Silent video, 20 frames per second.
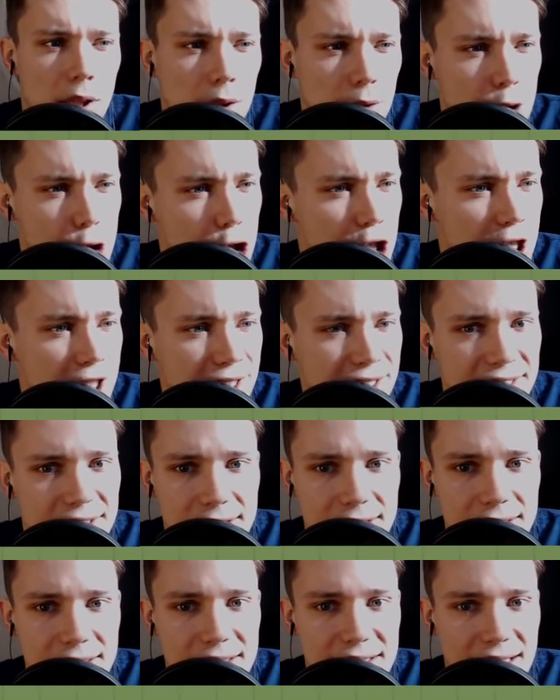Oh shit,
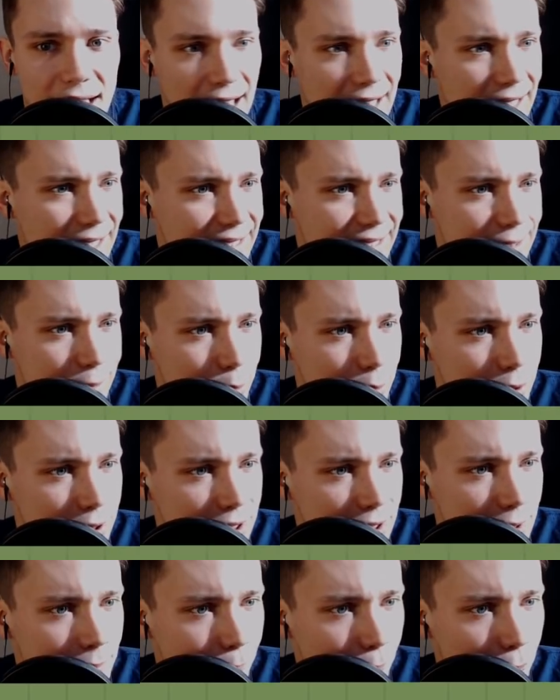das ist alles
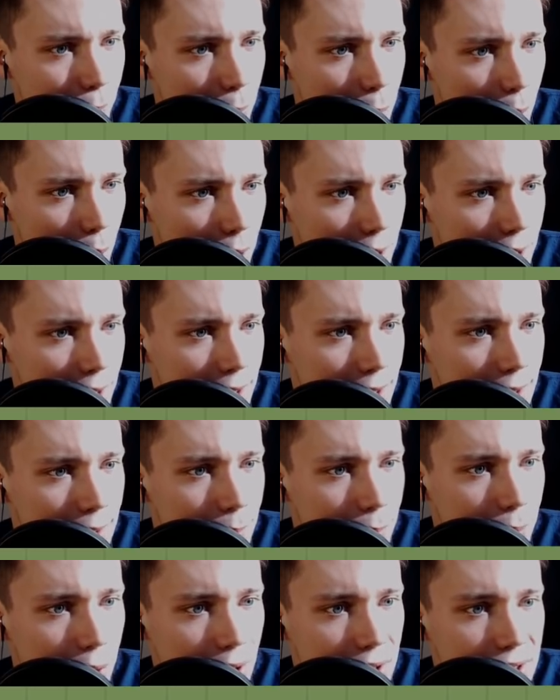gut.
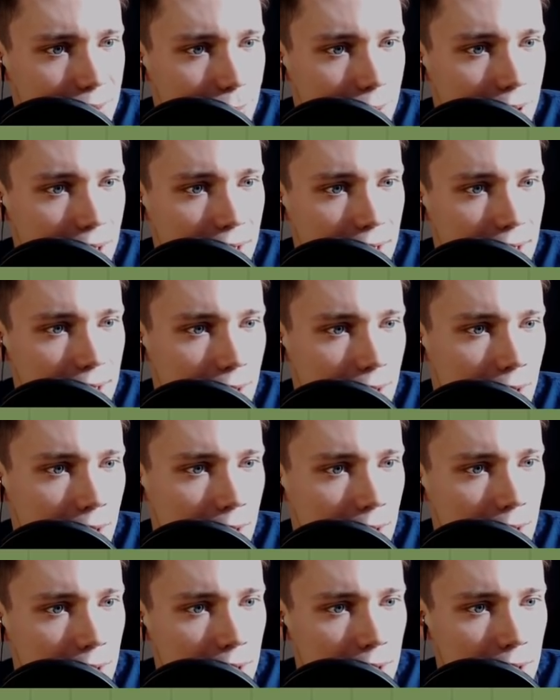Blocker, Blocks Building.
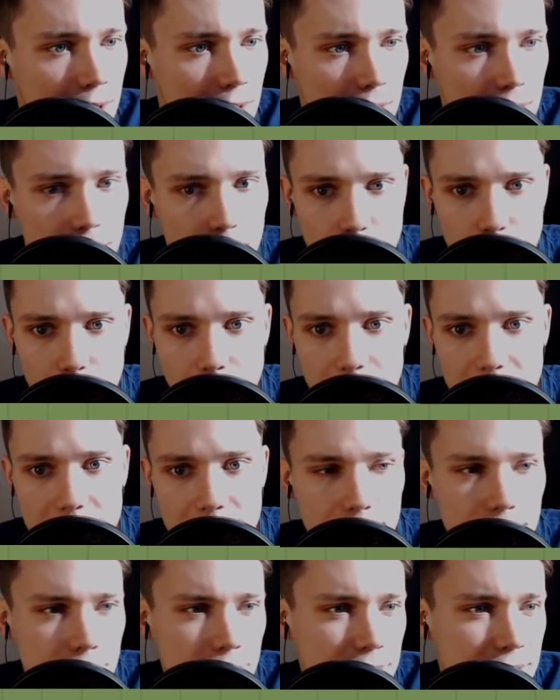In
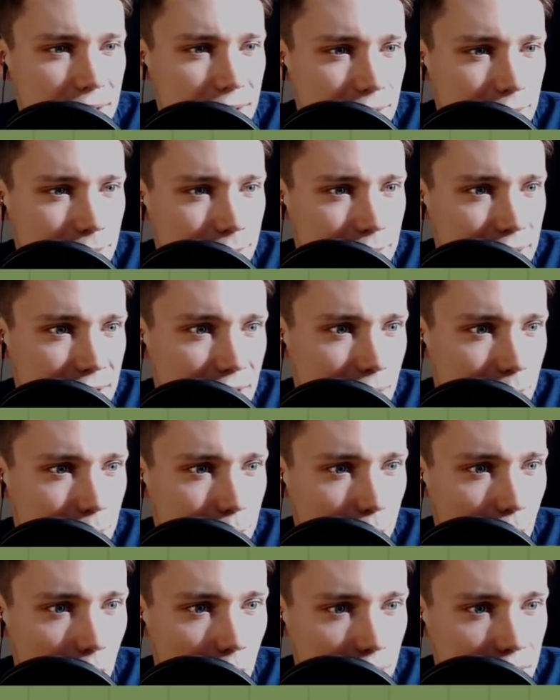Radius,
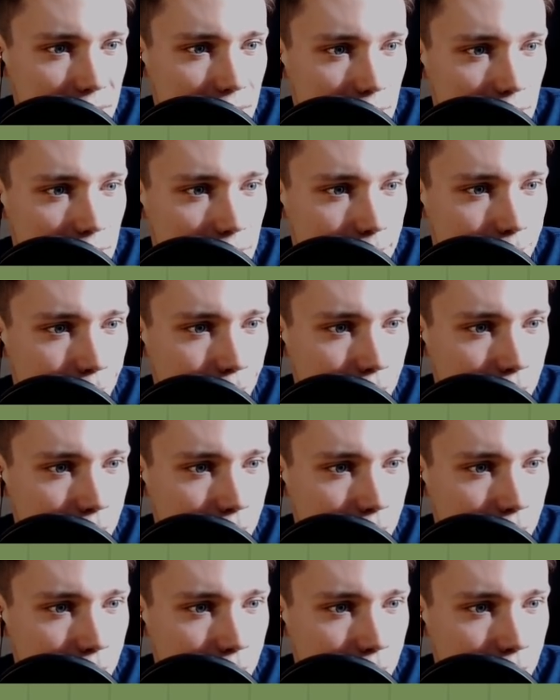Teleporter.